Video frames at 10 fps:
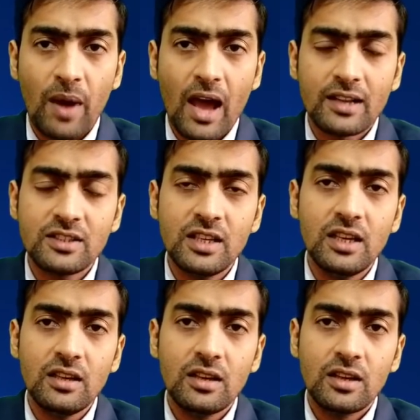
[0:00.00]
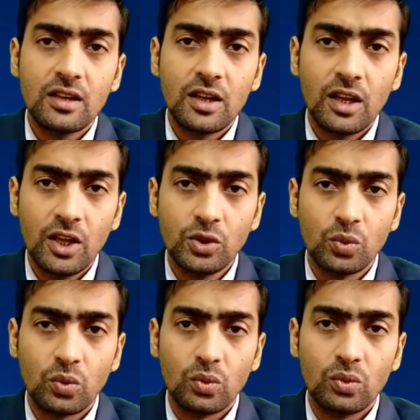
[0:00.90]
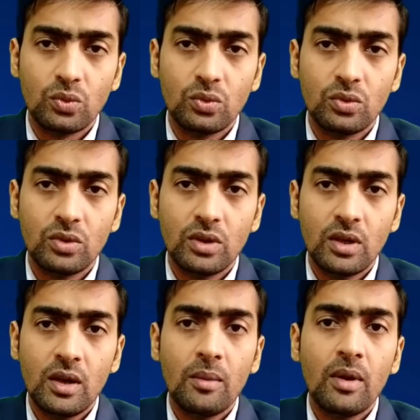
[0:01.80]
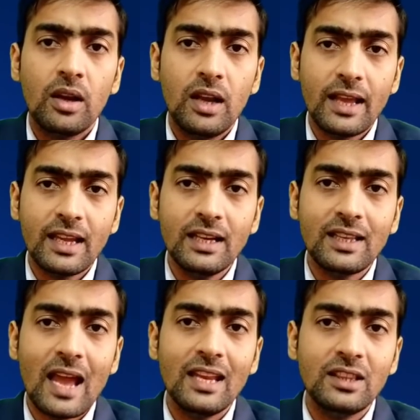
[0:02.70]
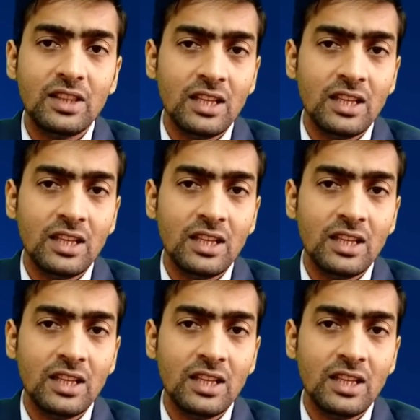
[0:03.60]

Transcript: पारसी हिंदू लेकिन क्या इन